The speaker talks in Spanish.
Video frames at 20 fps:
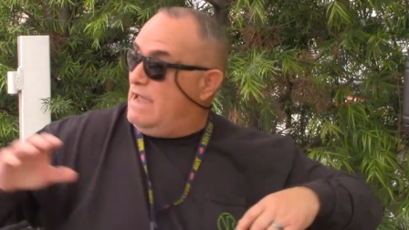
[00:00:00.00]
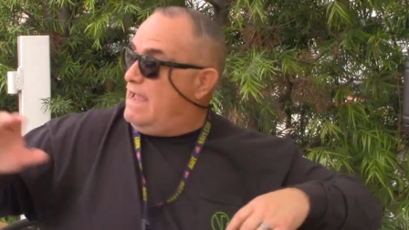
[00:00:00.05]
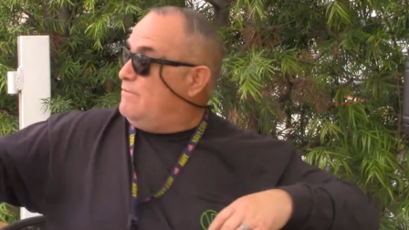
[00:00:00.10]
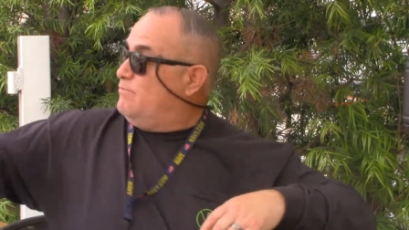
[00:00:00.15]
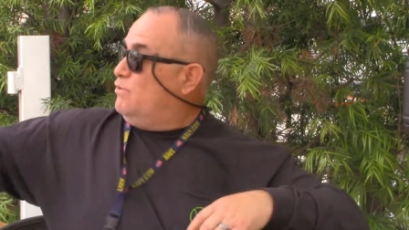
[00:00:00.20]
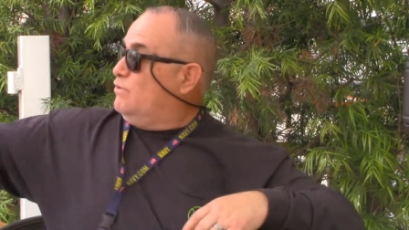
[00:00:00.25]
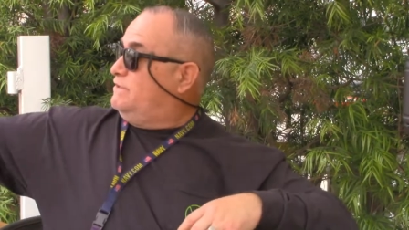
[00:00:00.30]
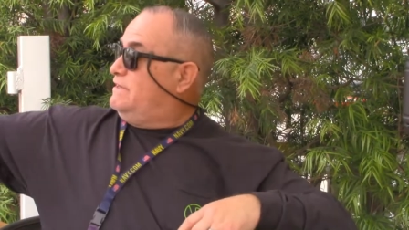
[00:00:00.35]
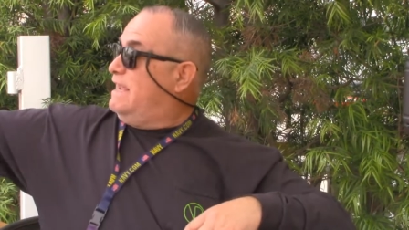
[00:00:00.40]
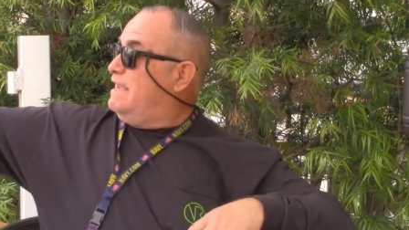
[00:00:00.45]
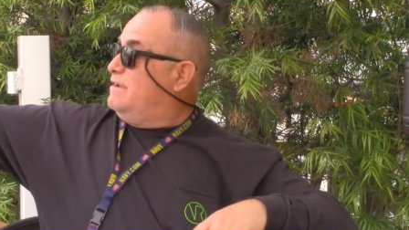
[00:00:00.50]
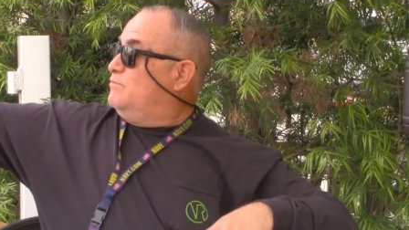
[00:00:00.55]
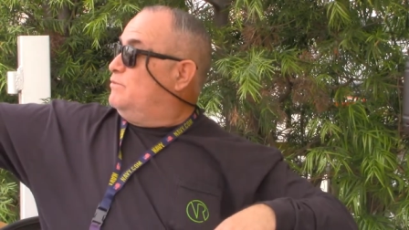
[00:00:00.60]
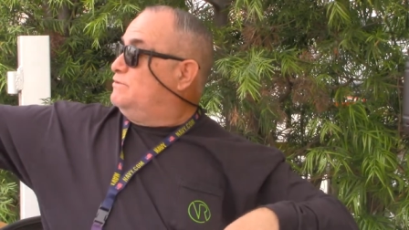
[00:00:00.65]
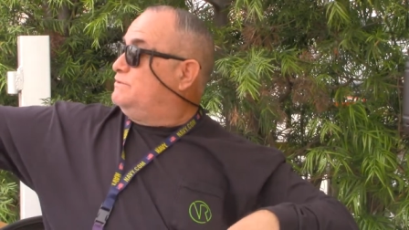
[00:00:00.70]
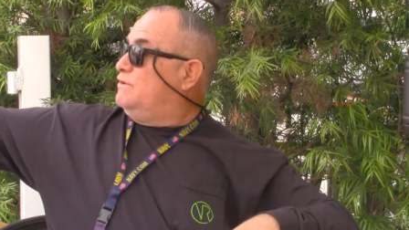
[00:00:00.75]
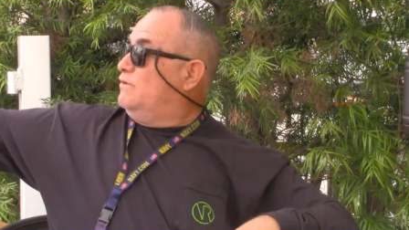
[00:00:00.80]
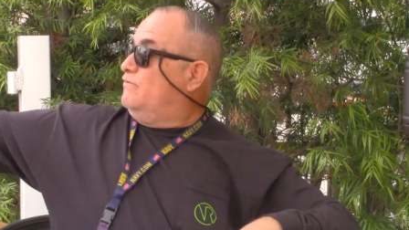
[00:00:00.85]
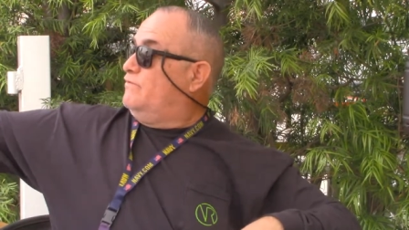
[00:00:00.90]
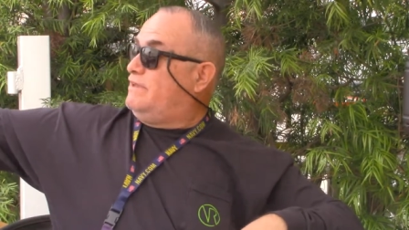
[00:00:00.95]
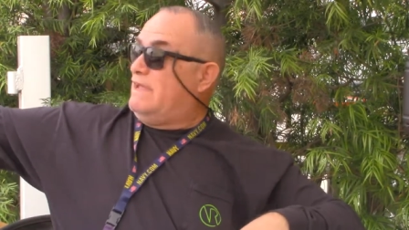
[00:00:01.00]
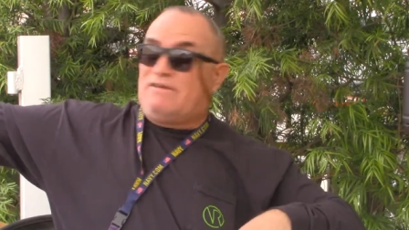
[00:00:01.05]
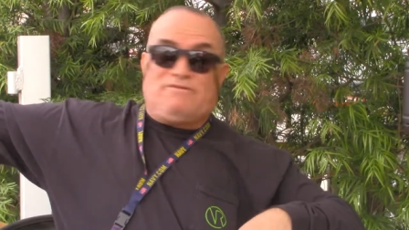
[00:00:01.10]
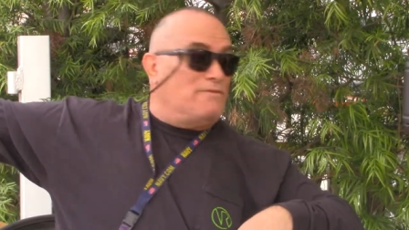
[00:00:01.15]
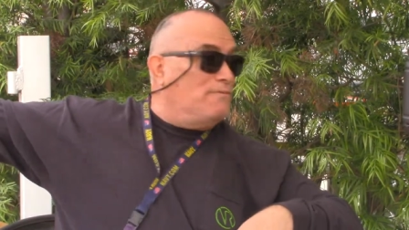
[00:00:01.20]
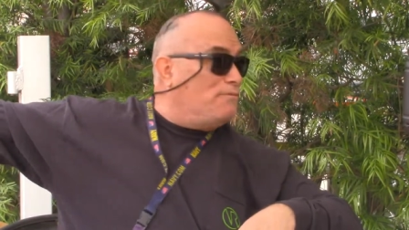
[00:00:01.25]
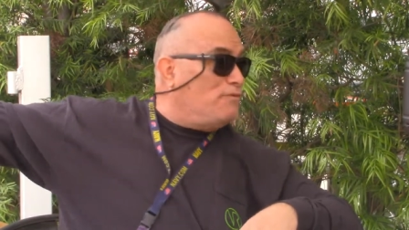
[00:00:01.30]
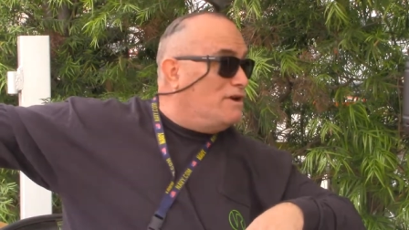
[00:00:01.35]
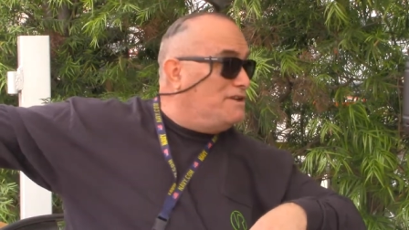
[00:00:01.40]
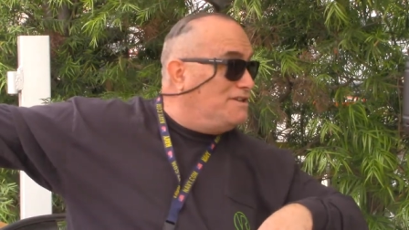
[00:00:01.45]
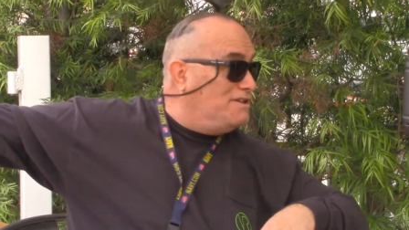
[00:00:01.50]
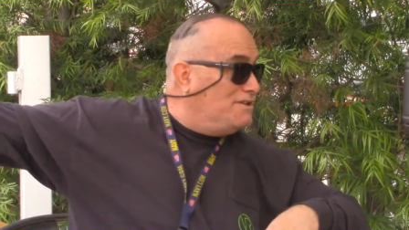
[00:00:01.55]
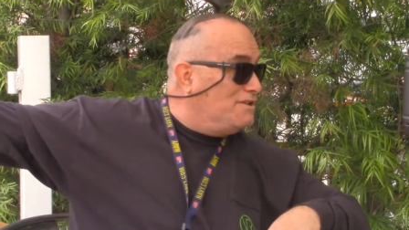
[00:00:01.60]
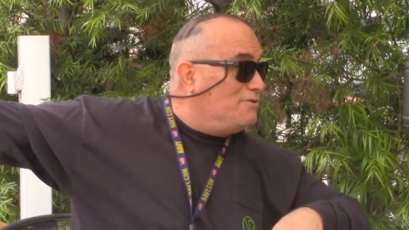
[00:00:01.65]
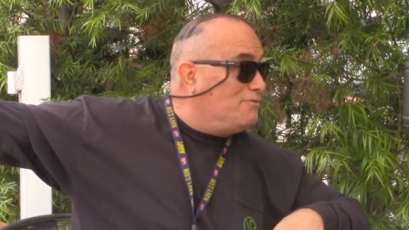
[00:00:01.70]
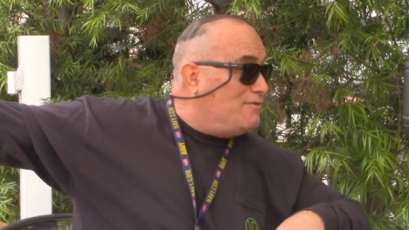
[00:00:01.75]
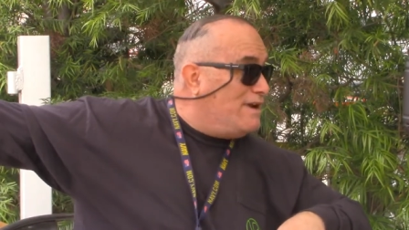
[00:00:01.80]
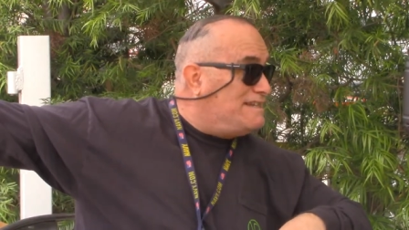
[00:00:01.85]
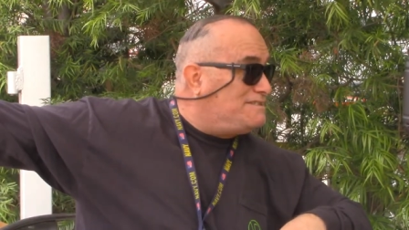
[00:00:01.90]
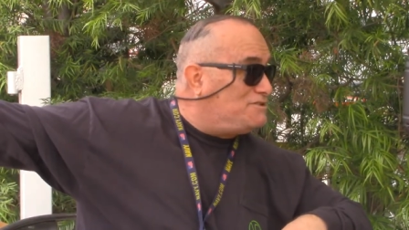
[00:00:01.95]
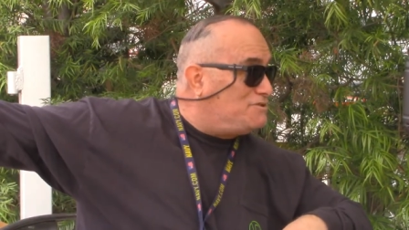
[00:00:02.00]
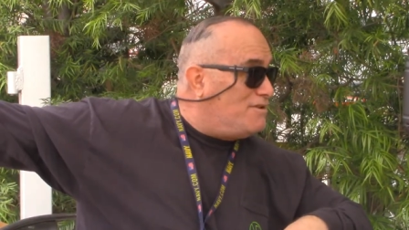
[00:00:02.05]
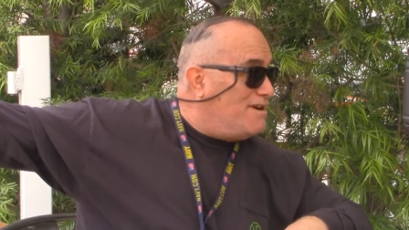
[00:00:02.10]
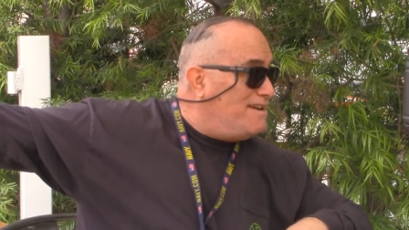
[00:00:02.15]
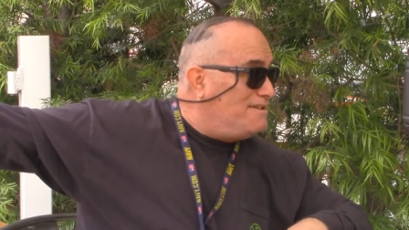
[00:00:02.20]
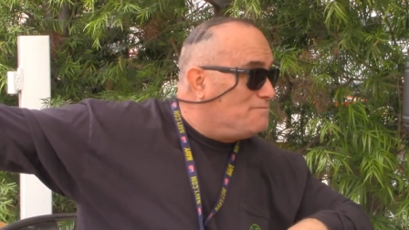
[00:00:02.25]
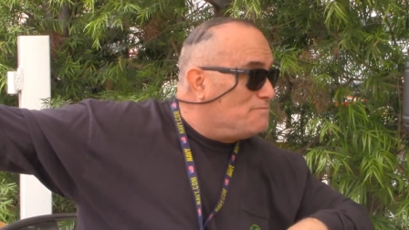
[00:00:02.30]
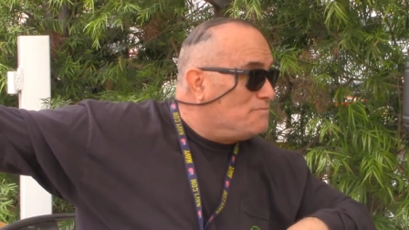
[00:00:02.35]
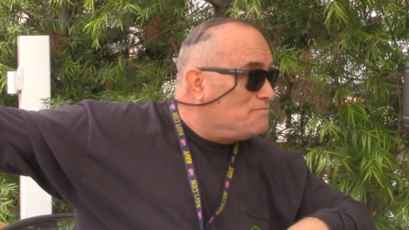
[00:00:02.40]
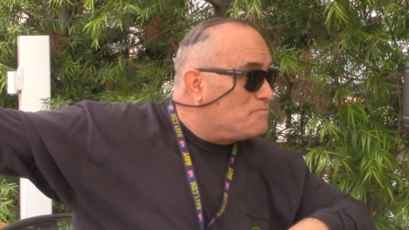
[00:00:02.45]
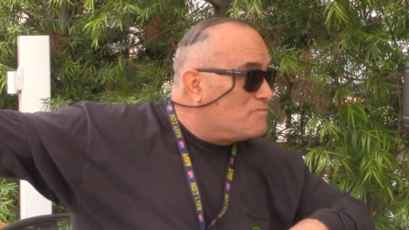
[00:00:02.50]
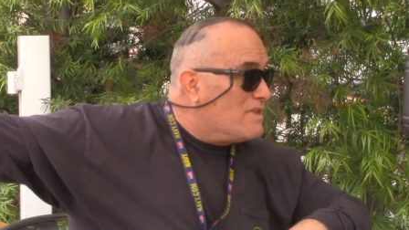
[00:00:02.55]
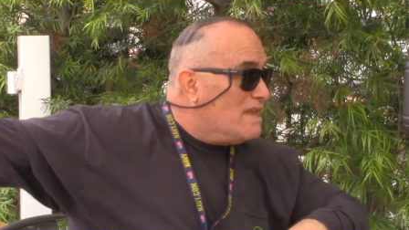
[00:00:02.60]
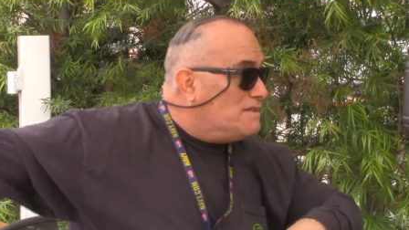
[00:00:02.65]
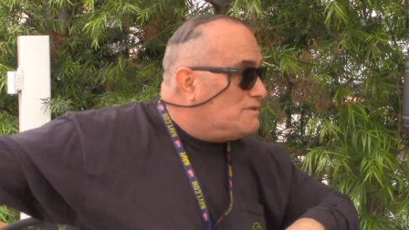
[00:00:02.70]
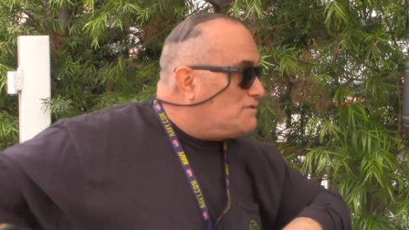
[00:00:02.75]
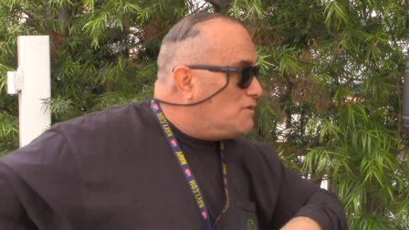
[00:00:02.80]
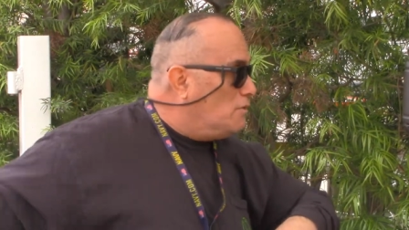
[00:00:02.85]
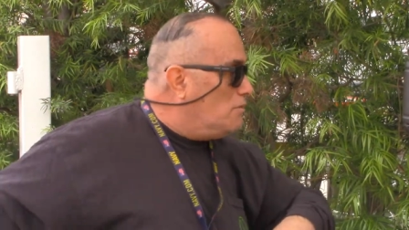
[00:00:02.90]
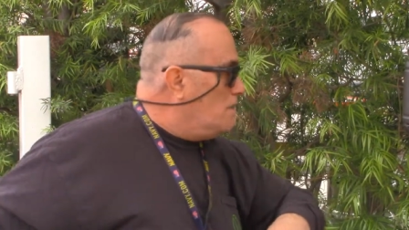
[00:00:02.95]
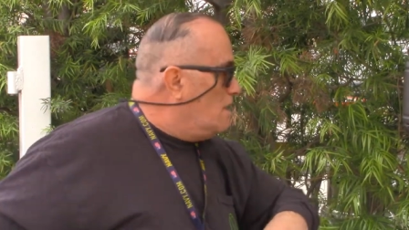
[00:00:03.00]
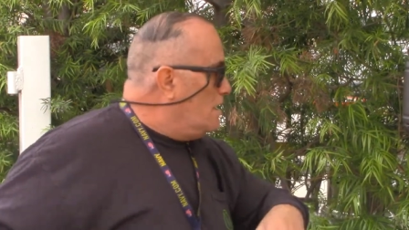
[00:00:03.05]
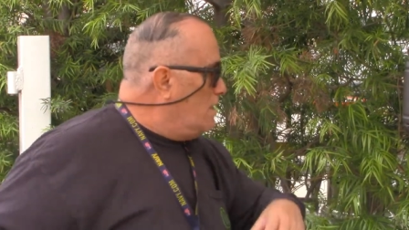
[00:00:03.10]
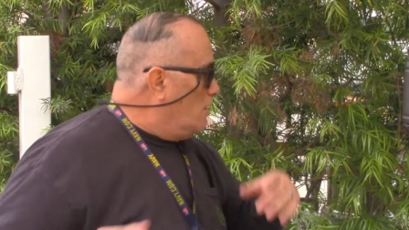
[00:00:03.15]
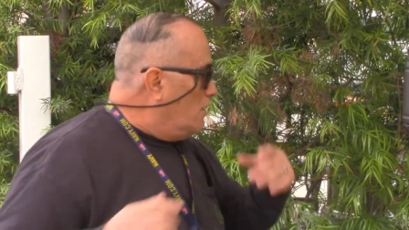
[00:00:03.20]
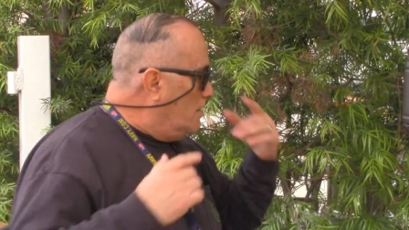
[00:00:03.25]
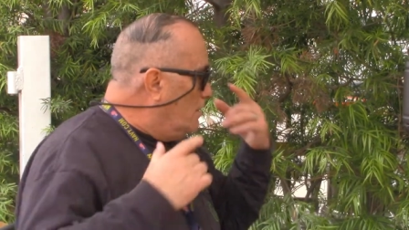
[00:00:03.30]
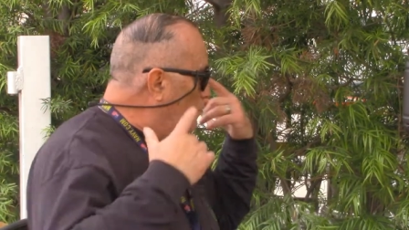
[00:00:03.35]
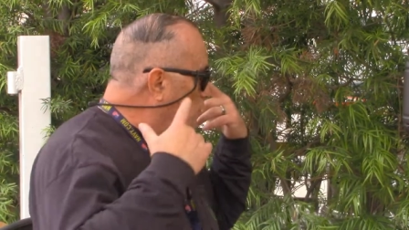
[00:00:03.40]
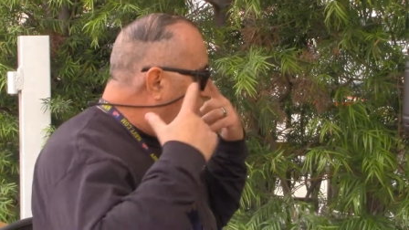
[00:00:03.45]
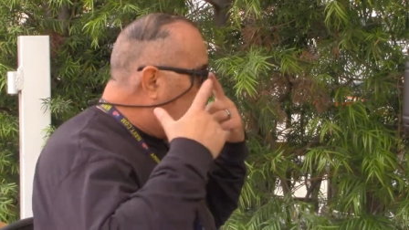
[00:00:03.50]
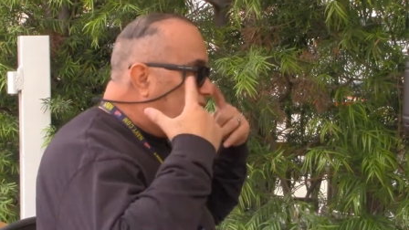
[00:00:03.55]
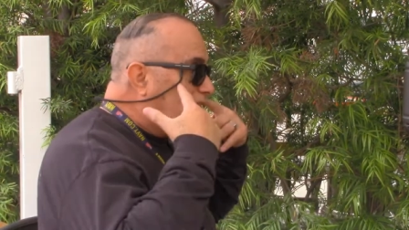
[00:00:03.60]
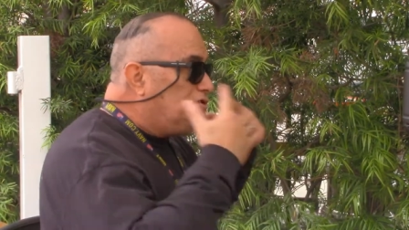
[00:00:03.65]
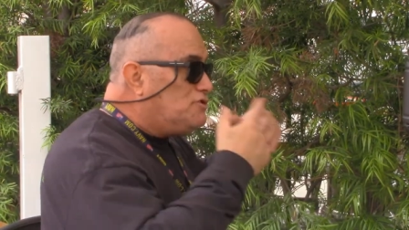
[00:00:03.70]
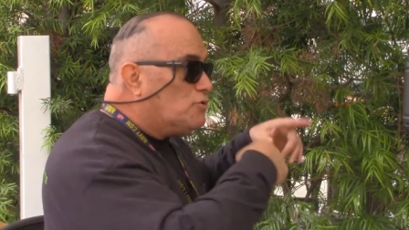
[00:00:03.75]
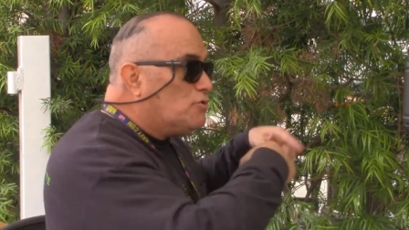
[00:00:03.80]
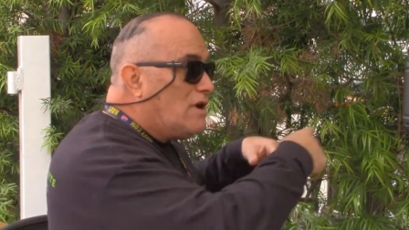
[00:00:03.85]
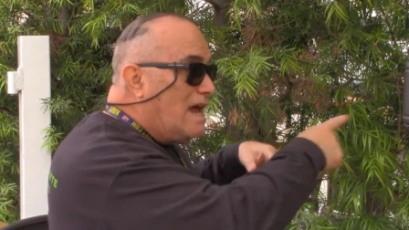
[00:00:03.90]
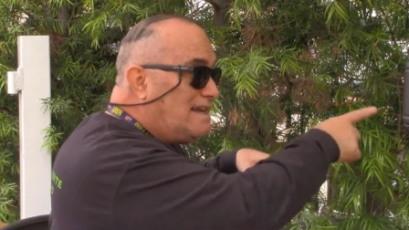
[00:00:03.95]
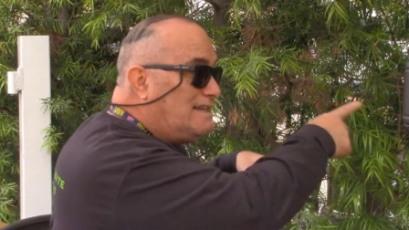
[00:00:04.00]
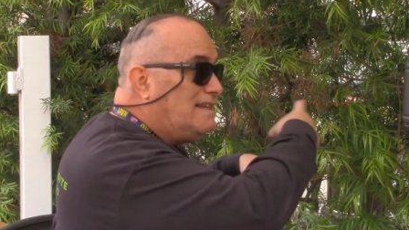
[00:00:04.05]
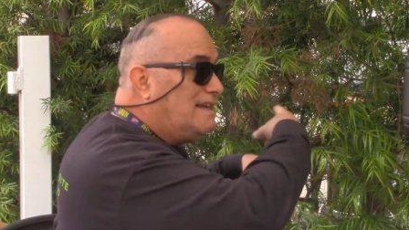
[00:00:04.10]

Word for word: You have tables over there in front of the